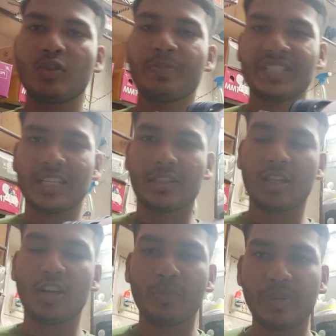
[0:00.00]
एक सौ
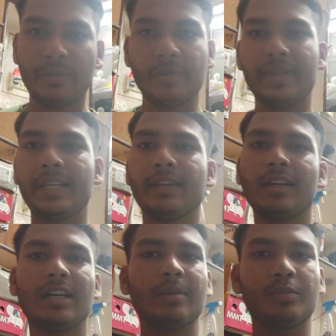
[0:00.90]
पचहत्तर रुपये में
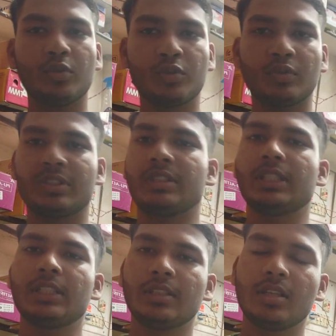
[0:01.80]
मिलेगा आप दो सौ
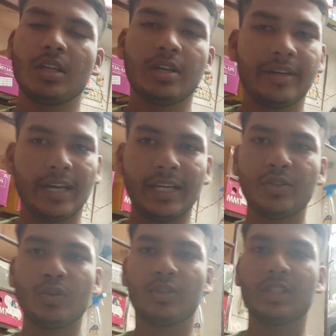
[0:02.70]
अस्सी ढाई
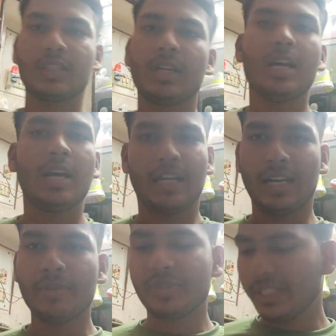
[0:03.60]
सौ तक
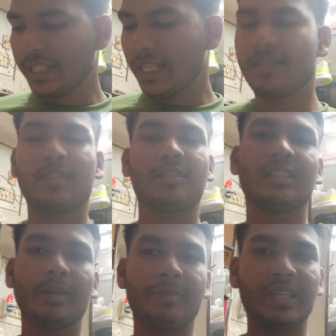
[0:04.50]
आराम से निकाल सकते
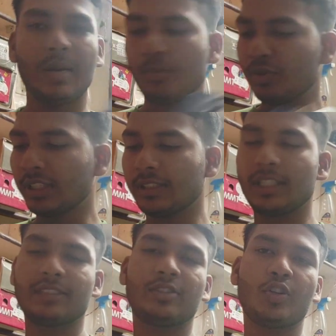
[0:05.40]
हैं तब भी आपको
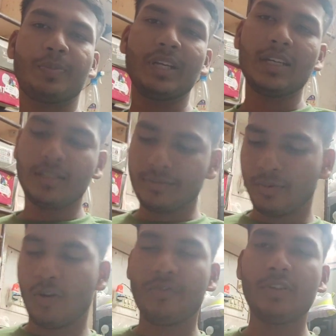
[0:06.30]
सत्तर अस्सी रुपये
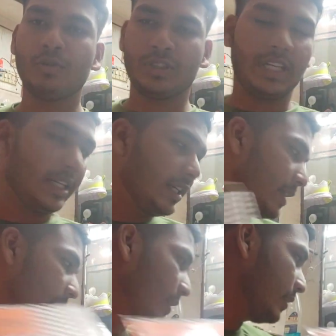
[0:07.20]
प्रॉफिट हो जाएगा
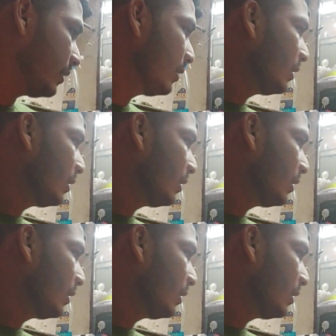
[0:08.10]
ठीक है